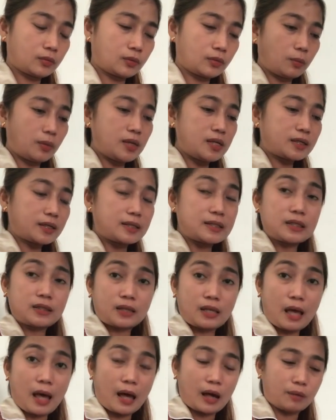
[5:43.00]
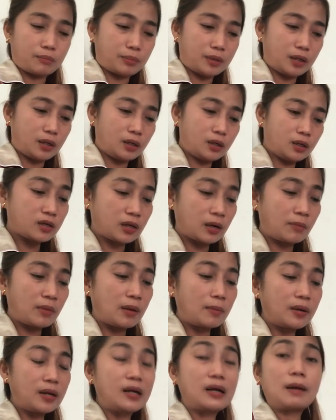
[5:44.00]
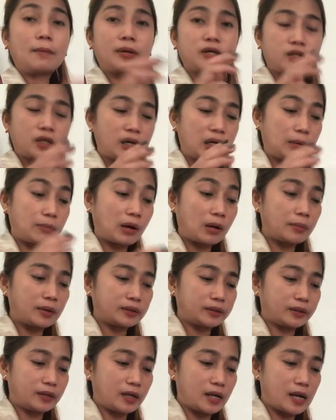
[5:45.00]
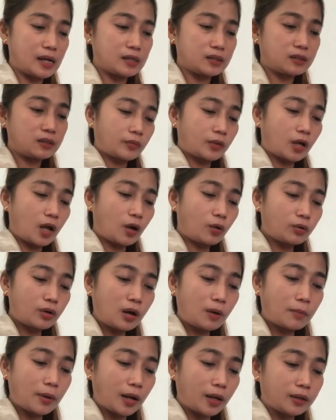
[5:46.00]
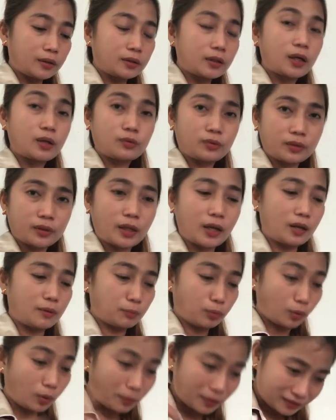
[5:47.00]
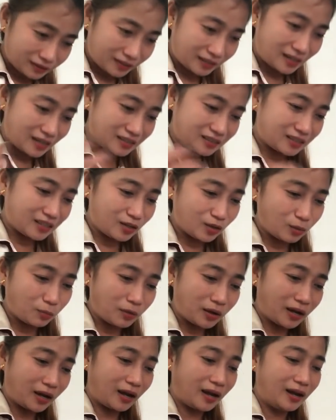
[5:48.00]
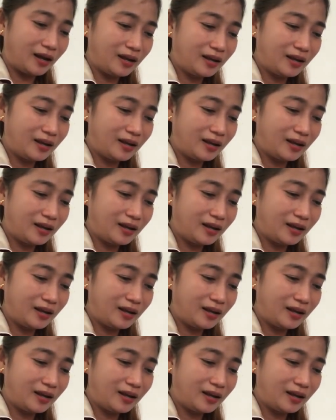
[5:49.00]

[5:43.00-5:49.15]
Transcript: Malis kasi si Habi, namimili naman siya ng ibang material. Ako naman, ganun din. Puro materials din yung mga